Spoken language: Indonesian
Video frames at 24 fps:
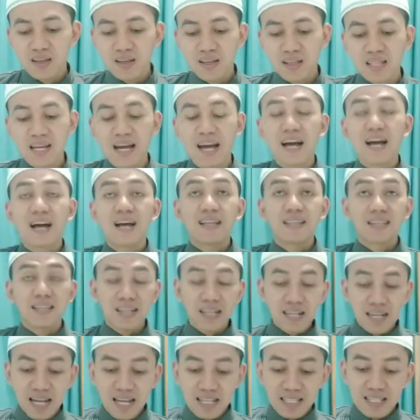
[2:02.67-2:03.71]
Nah,
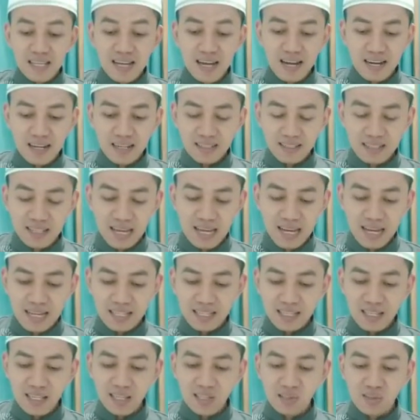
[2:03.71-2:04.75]
terkadang
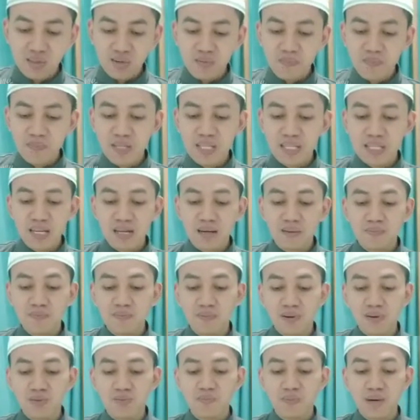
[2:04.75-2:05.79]
naat itu bisa
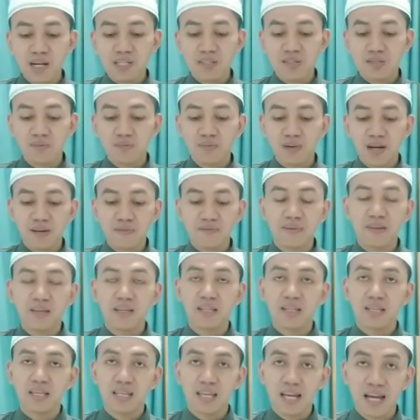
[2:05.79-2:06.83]
berupa jumlah
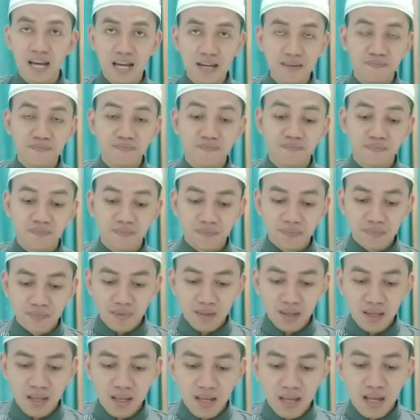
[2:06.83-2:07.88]
fi'liyah
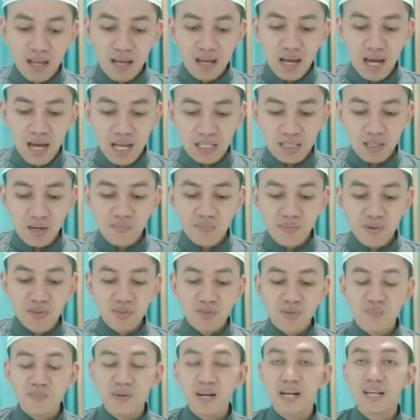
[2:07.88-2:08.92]
ataupun
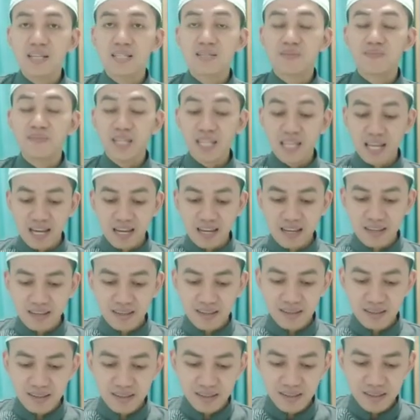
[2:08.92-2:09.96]
jumlah ismiyah,
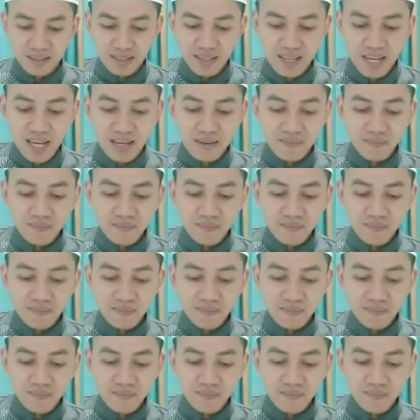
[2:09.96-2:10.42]
ya.